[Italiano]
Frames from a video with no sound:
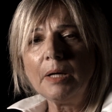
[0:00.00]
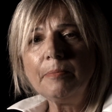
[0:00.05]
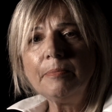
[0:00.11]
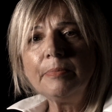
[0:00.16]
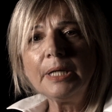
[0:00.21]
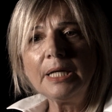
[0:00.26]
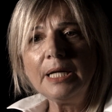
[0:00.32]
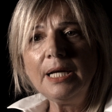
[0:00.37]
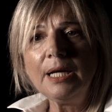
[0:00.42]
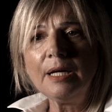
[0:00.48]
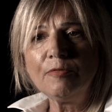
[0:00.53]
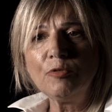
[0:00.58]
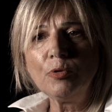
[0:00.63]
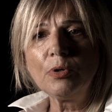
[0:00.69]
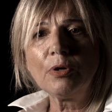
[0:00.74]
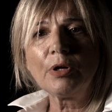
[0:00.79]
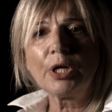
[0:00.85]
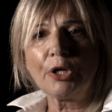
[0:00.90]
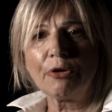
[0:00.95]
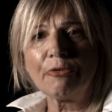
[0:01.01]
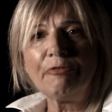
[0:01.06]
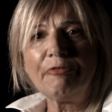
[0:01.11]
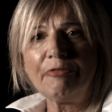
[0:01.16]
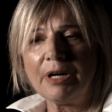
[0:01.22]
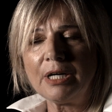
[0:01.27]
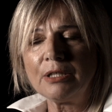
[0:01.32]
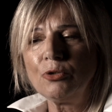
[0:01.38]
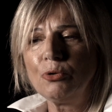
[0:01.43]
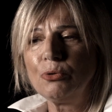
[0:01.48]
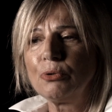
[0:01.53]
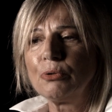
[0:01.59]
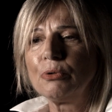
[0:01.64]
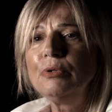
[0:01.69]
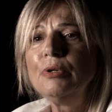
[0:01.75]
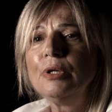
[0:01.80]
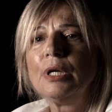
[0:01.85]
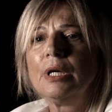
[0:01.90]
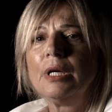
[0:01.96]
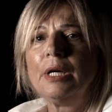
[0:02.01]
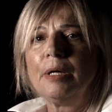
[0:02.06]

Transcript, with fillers: per il lavoro che ho fatto,